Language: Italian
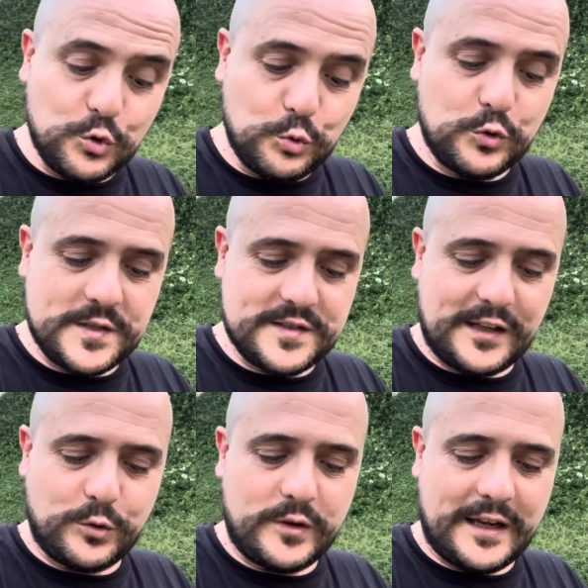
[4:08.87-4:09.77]
tutto è
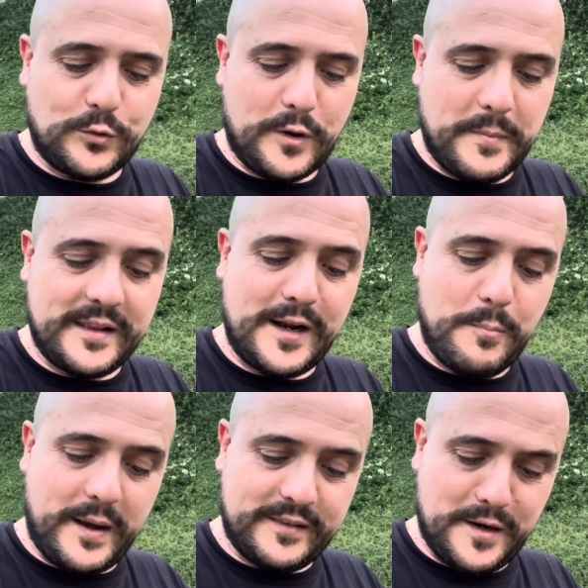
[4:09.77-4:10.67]
stato dato a me dal
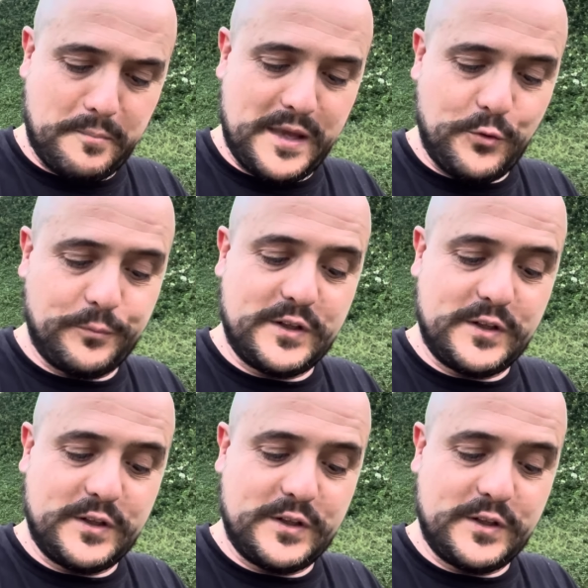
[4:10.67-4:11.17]
Padre mio.